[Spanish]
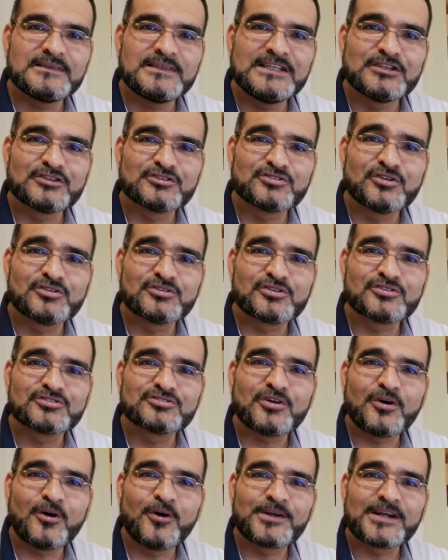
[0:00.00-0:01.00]
Y
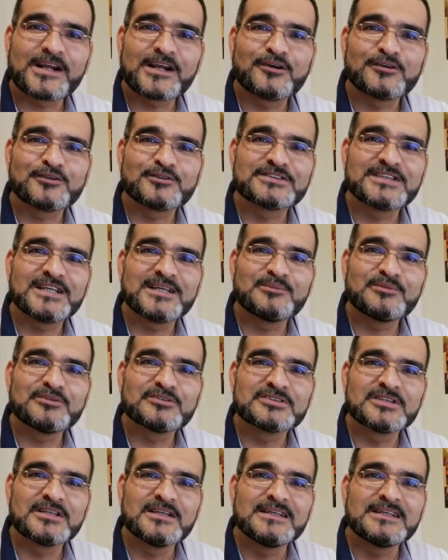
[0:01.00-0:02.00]
nosotros hoy
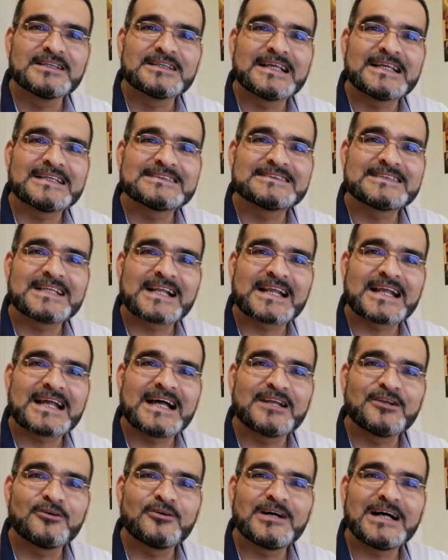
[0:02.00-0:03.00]
reconocemos que este
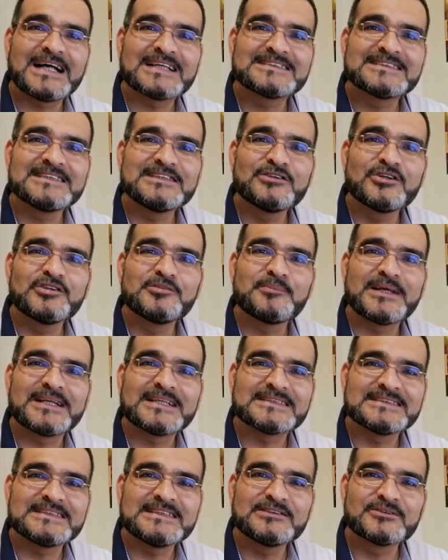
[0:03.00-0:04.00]
regalo ha sido
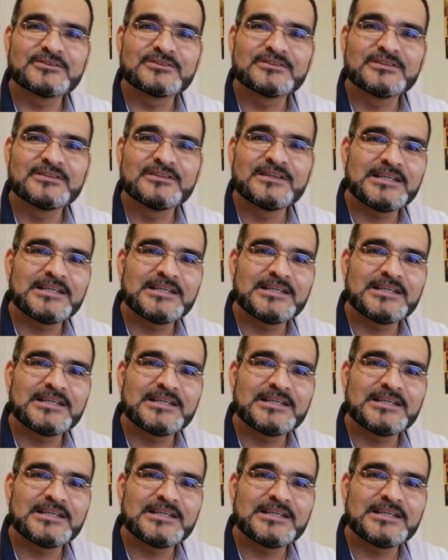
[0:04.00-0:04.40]
inmerecido.